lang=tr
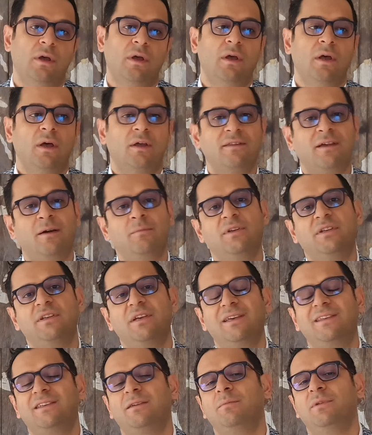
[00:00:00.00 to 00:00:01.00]
Tabii ki
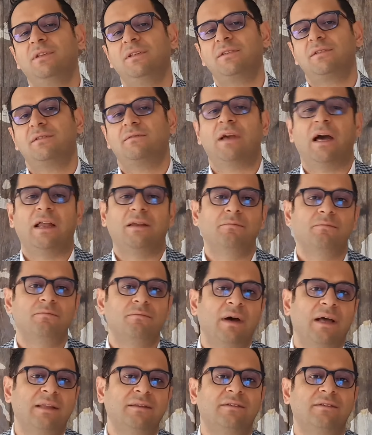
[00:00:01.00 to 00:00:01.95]
hekiminiz, yani ben